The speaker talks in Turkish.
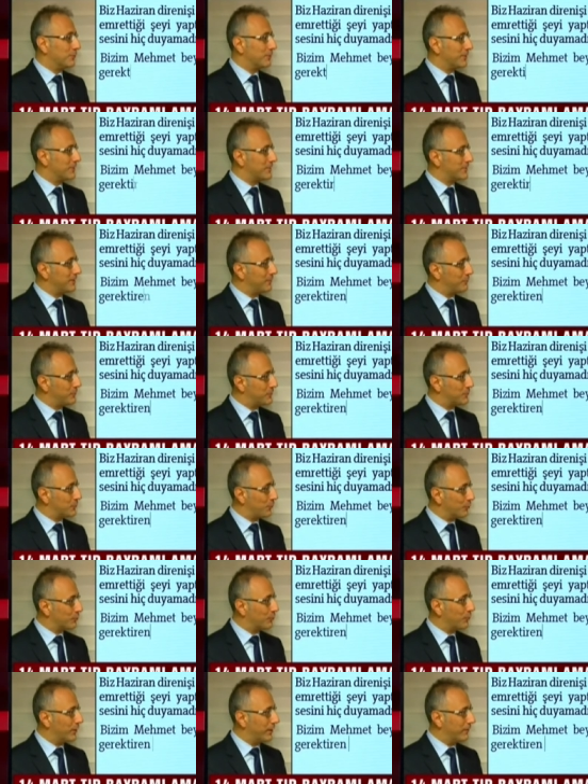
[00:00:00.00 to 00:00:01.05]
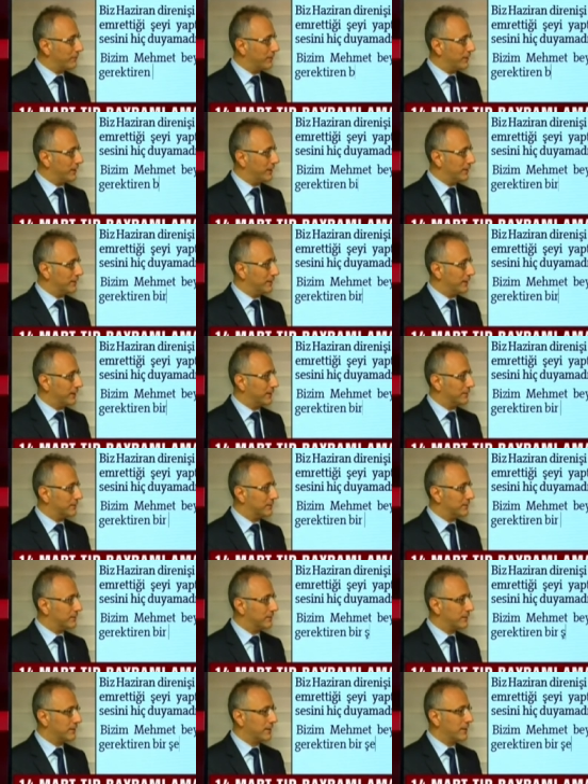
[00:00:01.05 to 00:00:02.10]
E, dolayısıyla biz o görevi yerine
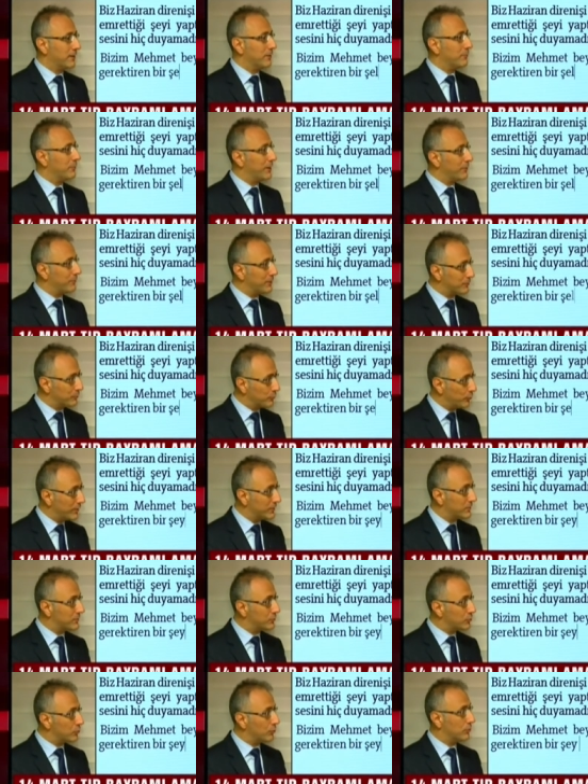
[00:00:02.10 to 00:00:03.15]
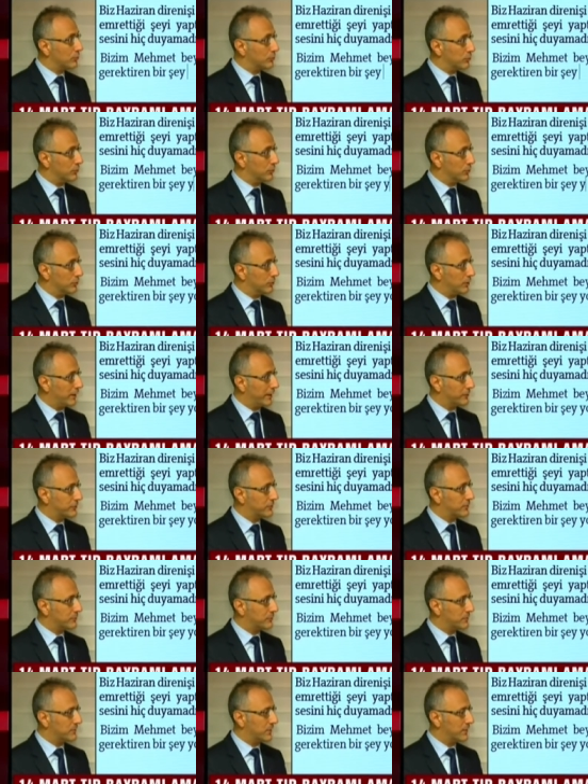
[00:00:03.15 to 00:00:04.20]
getirdik. Mehmet Müezzinoğlu
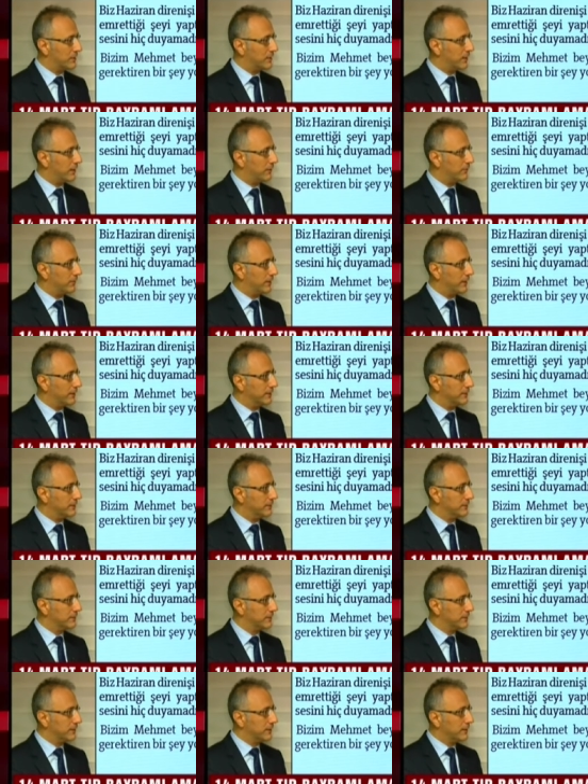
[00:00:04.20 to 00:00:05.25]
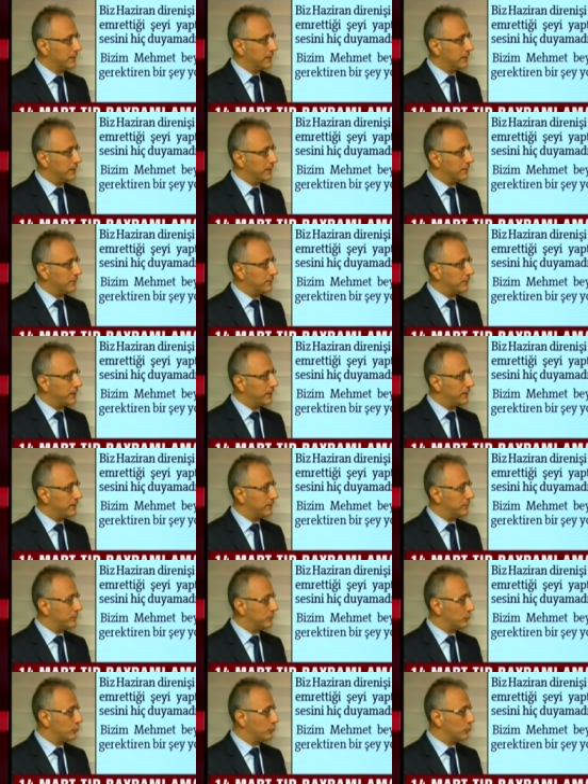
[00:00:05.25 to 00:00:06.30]
açtı bize davayı e,
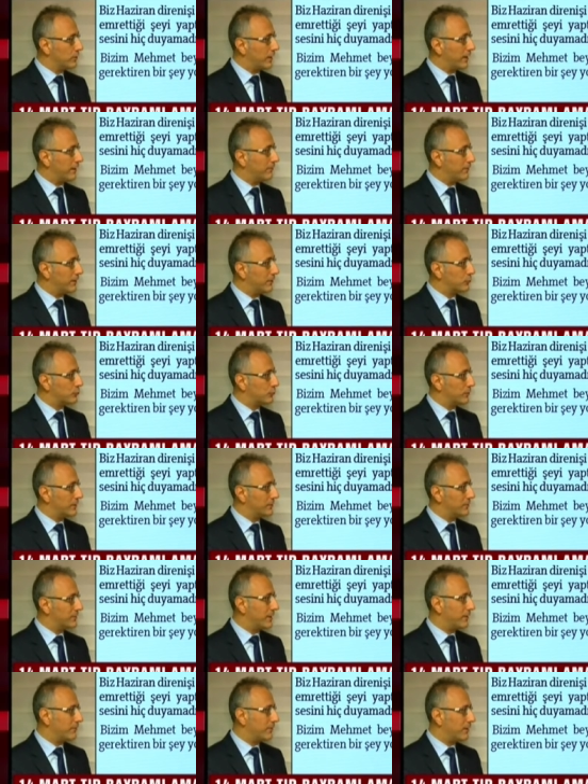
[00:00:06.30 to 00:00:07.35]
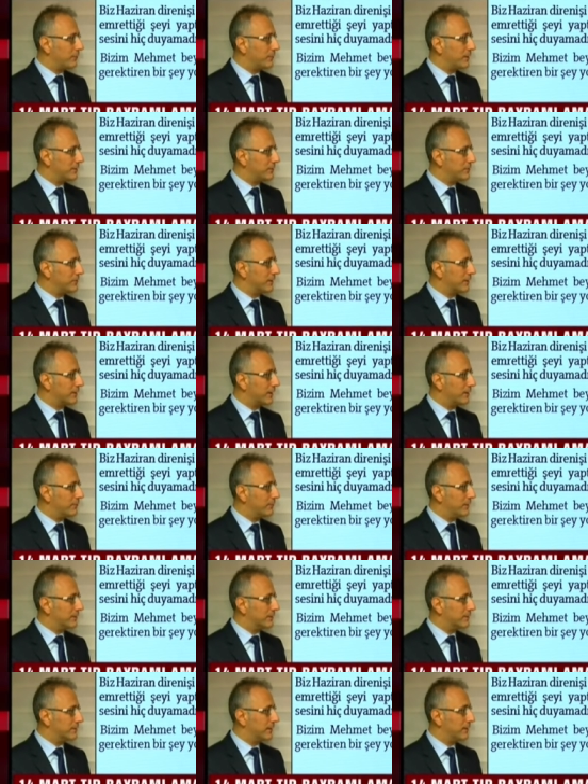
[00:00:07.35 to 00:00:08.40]
ve bu dava süreci devam
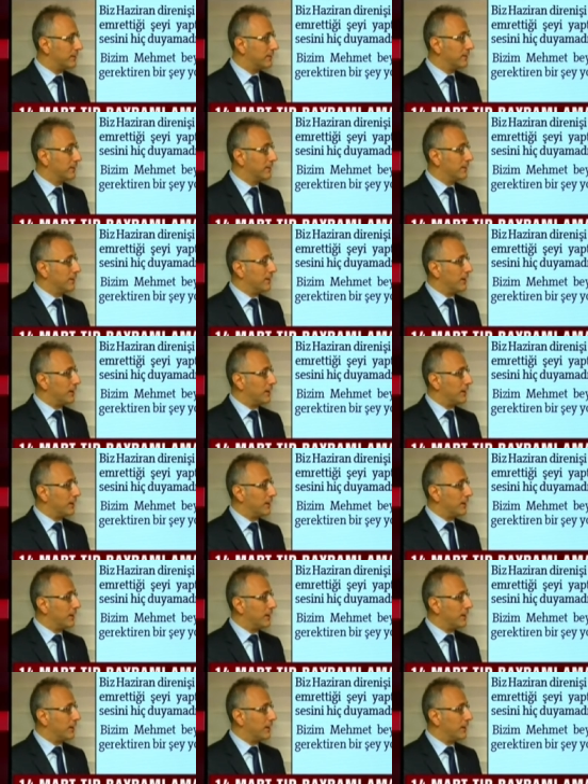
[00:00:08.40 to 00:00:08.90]
edecek elbette.